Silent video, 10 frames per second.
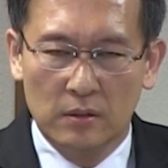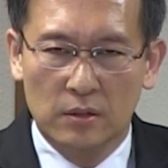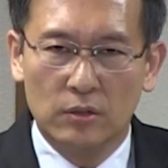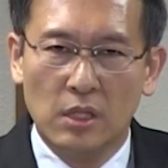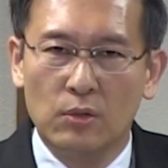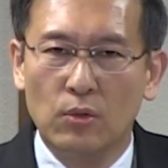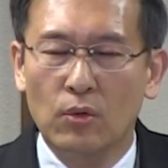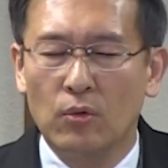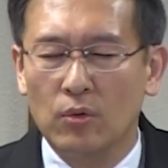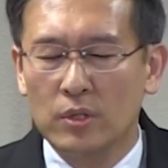
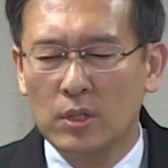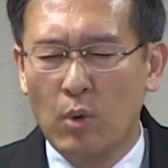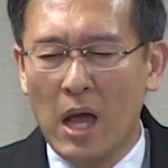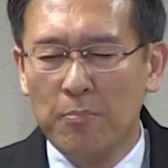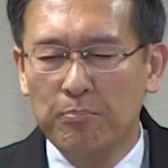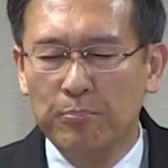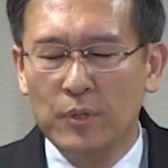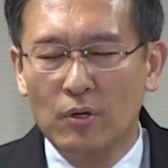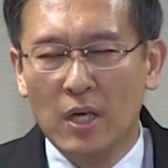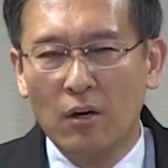그렇다고
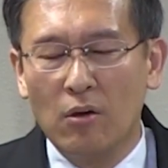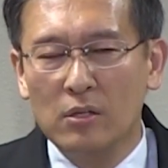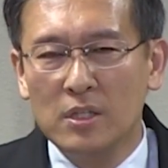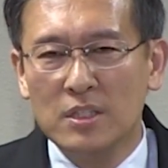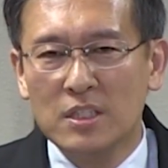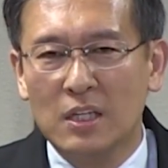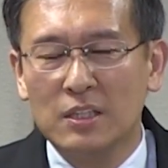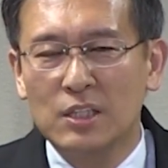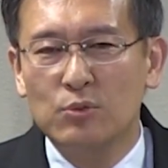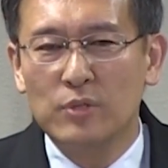화병에 걸리지
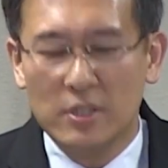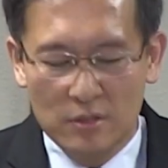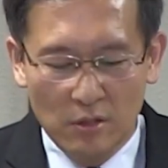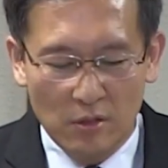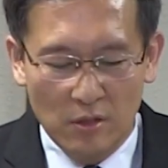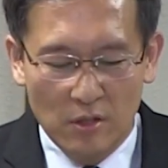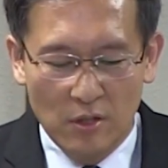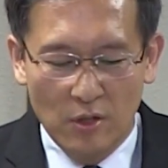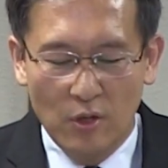않기 위해서